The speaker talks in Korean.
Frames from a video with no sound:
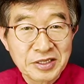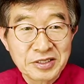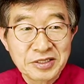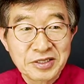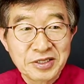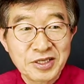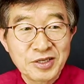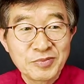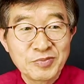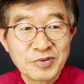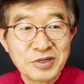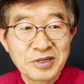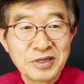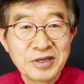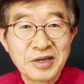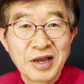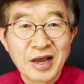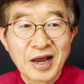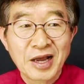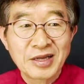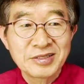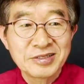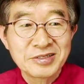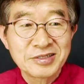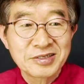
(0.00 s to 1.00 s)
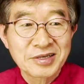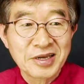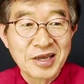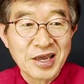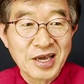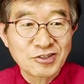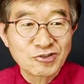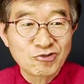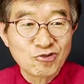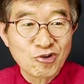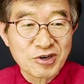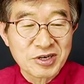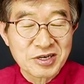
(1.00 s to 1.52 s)
팁을 하니까
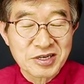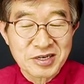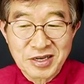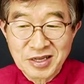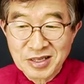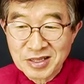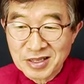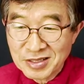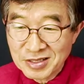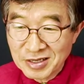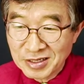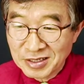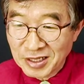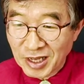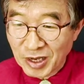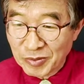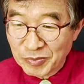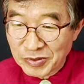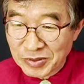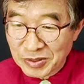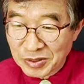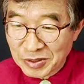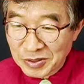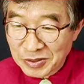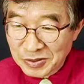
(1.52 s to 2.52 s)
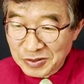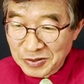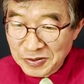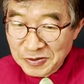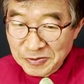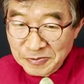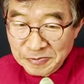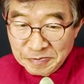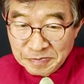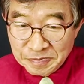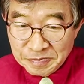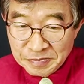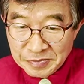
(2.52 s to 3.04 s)
액수가 크게 늘어나 버린 거죠.
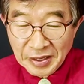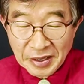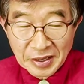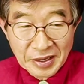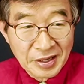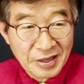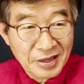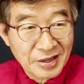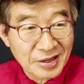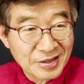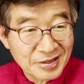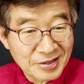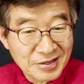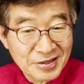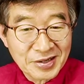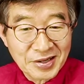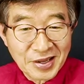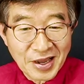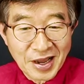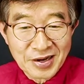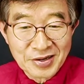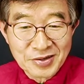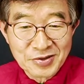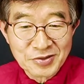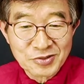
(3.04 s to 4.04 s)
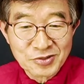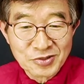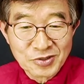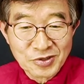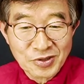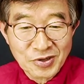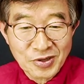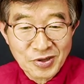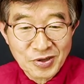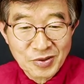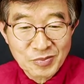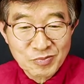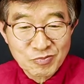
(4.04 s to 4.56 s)
이렇게 한 거죠.
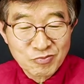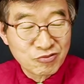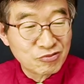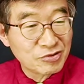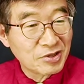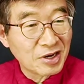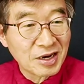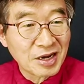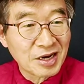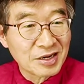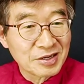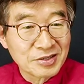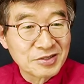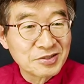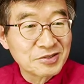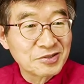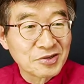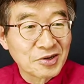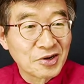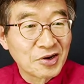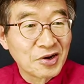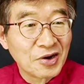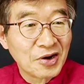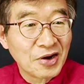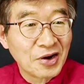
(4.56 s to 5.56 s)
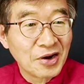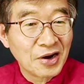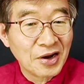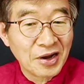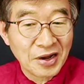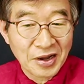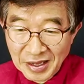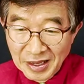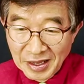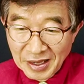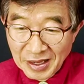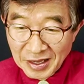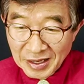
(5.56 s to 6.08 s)
부당한 거죠.
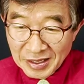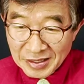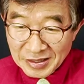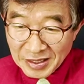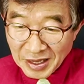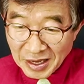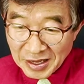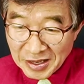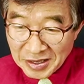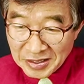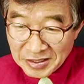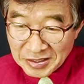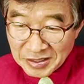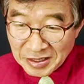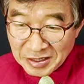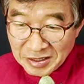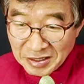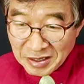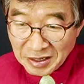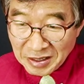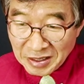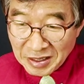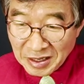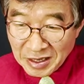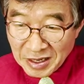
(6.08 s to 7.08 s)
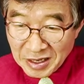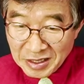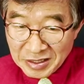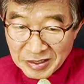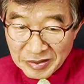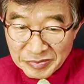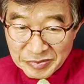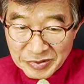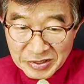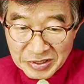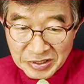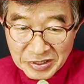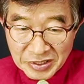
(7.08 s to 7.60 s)
나의 생각과
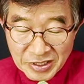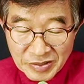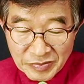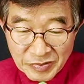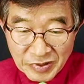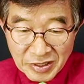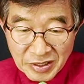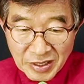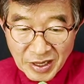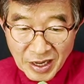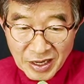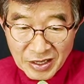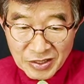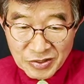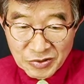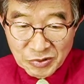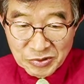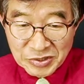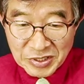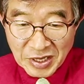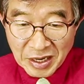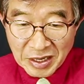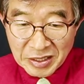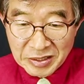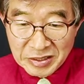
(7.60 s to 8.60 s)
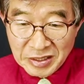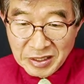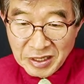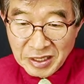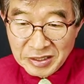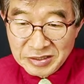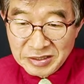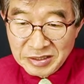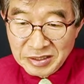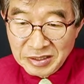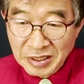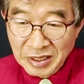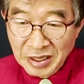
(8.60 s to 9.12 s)
관계없이 팁을 강요당하는
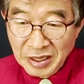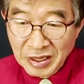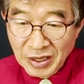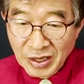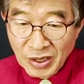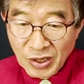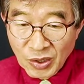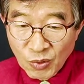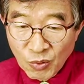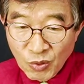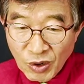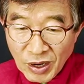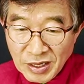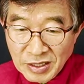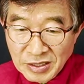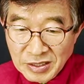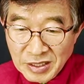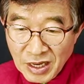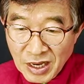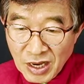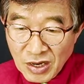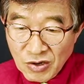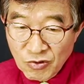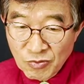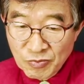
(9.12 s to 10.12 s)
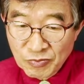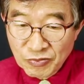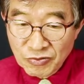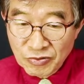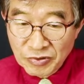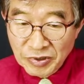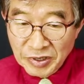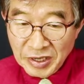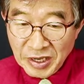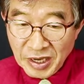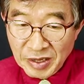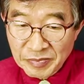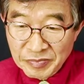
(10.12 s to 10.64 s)
것은 황당하고
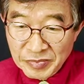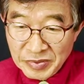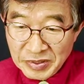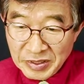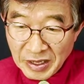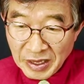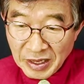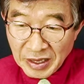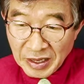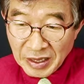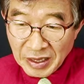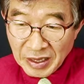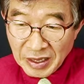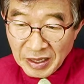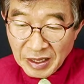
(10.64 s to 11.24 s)
불쾌합니다.